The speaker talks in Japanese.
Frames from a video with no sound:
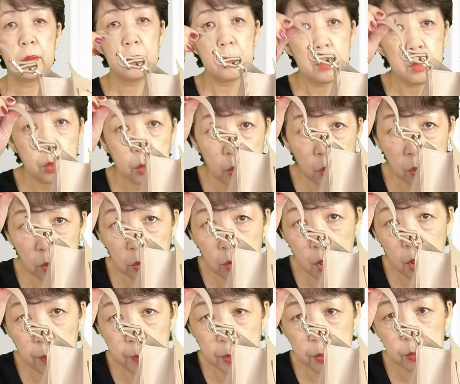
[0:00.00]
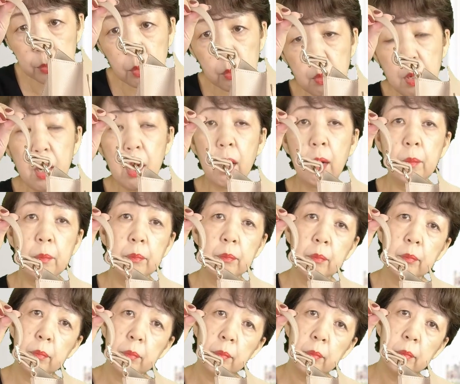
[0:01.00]
ショルダーベルトは、
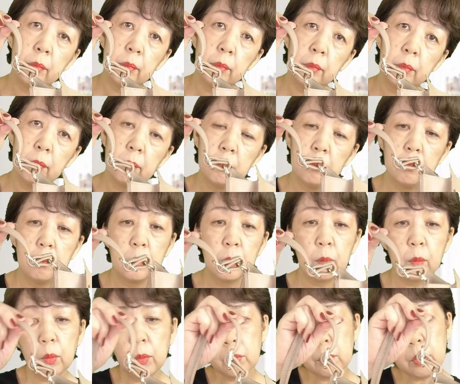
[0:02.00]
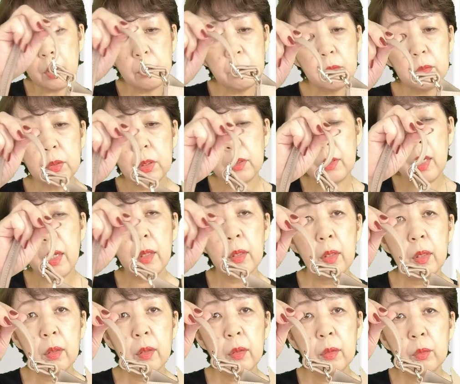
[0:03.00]
こんな風にね、
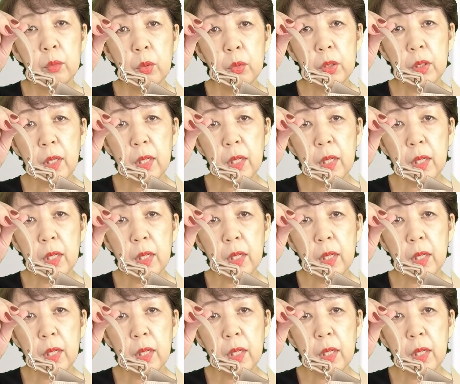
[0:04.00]
取